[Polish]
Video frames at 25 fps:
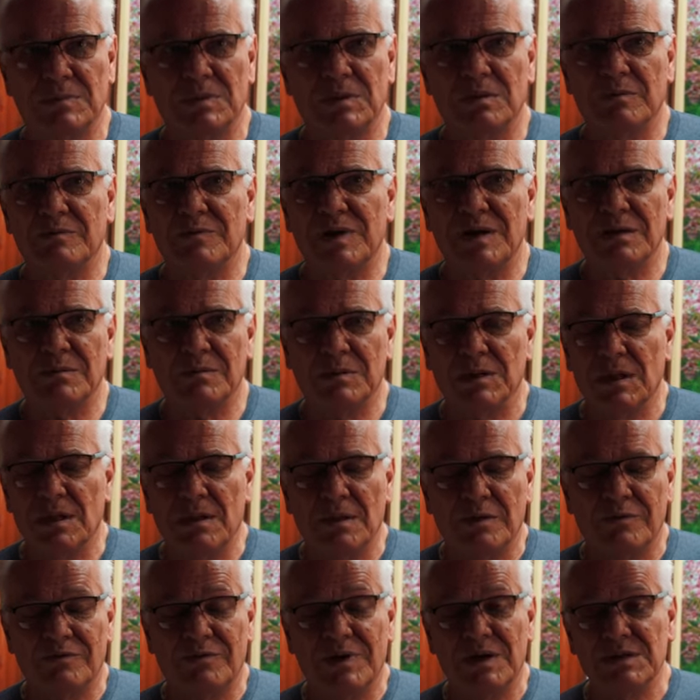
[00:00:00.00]
wa
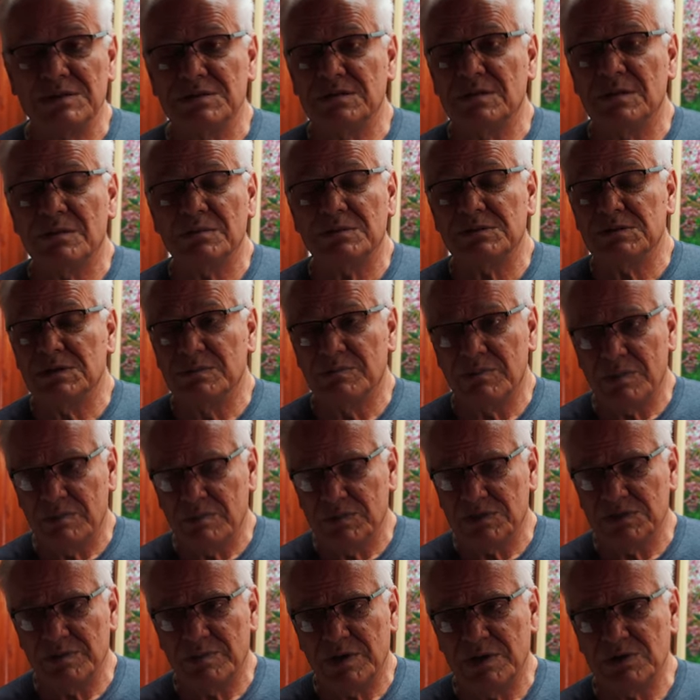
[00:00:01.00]
ważne, czy,
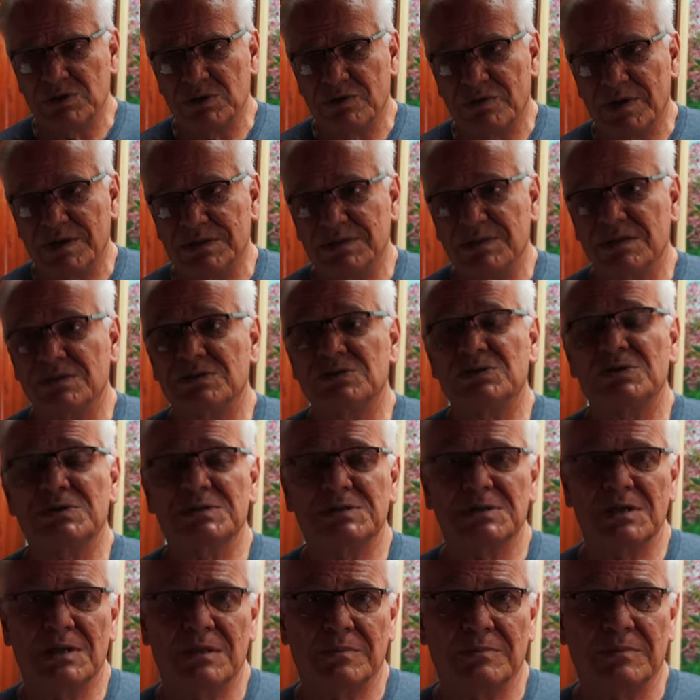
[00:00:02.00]
czy bardzo ważne co
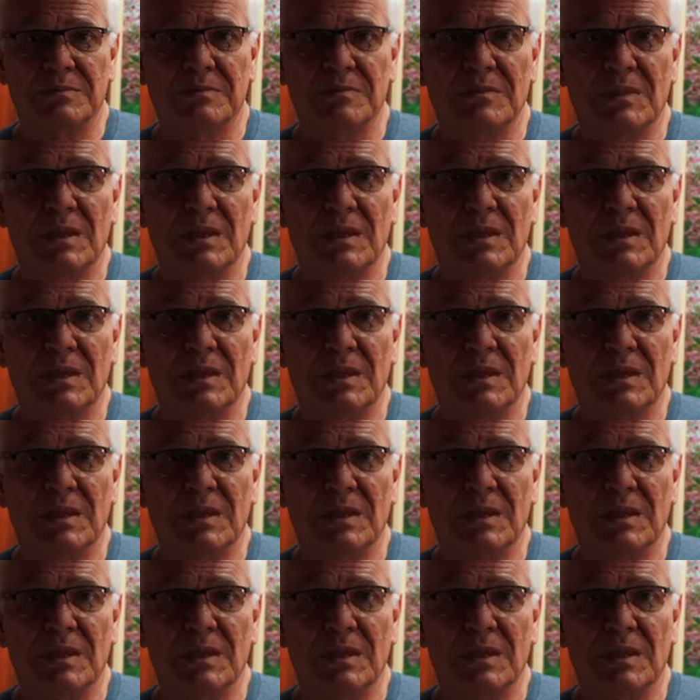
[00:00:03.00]
zjem,